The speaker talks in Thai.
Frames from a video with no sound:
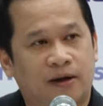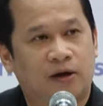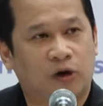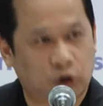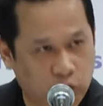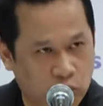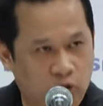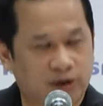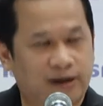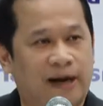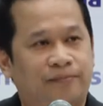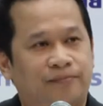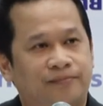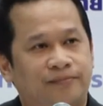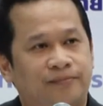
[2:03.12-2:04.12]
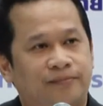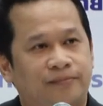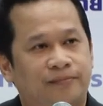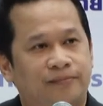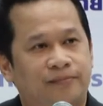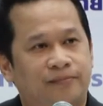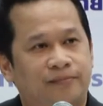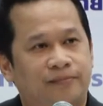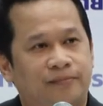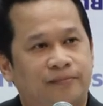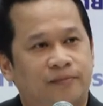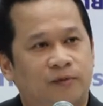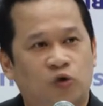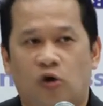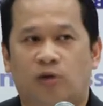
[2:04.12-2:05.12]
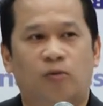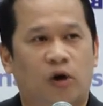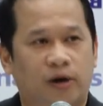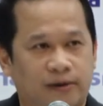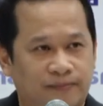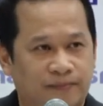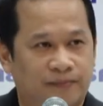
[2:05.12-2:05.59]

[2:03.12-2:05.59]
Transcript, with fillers: โกรธครับ โกรธหมด